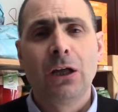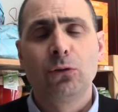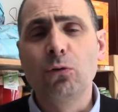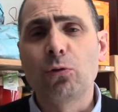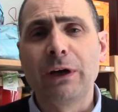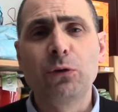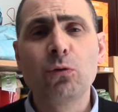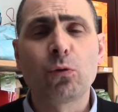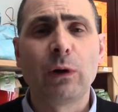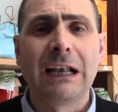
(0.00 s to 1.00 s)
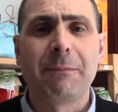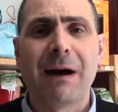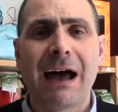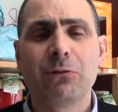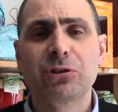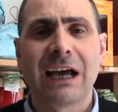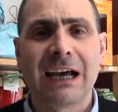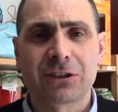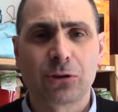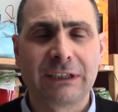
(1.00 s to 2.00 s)
Dunque, dunque la
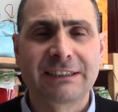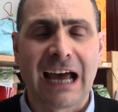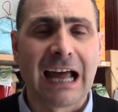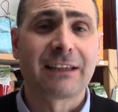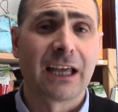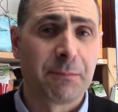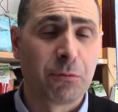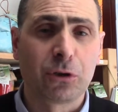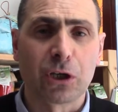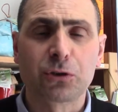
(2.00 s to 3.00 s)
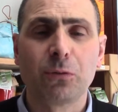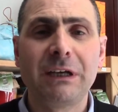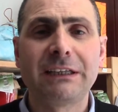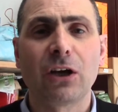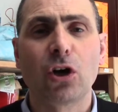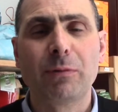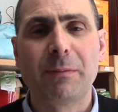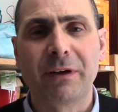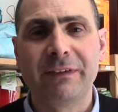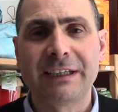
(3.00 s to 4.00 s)
pausa soleggiata e piuttosto mite come
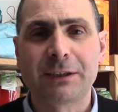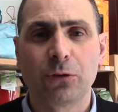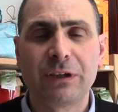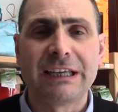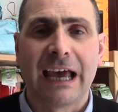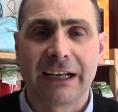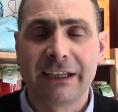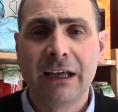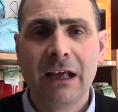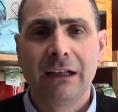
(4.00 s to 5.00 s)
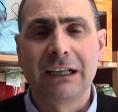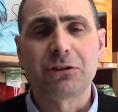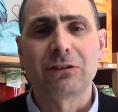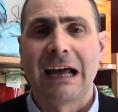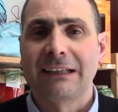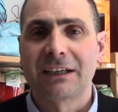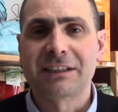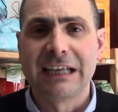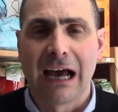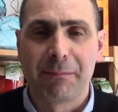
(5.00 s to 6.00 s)
previsto di ieri, la giornata
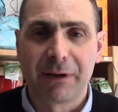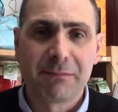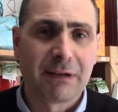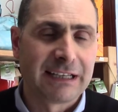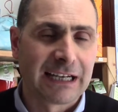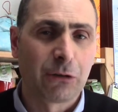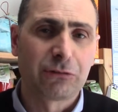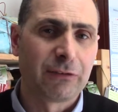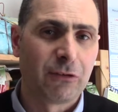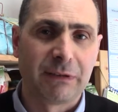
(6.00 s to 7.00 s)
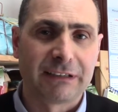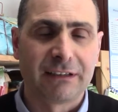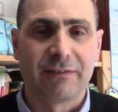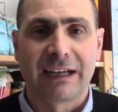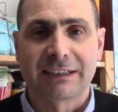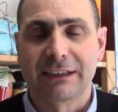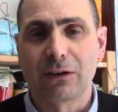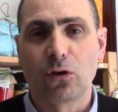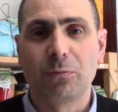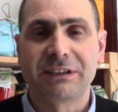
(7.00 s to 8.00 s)
si apre in maniera notevolmente diversa
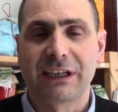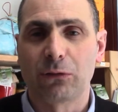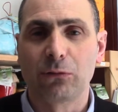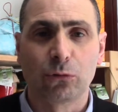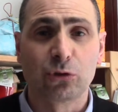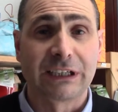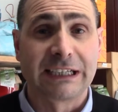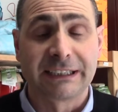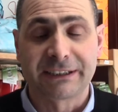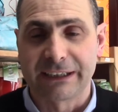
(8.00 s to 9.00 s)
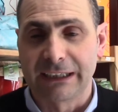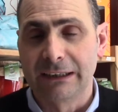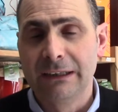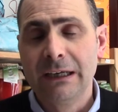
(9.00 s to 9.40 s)
da come si era conclusa ieri sera.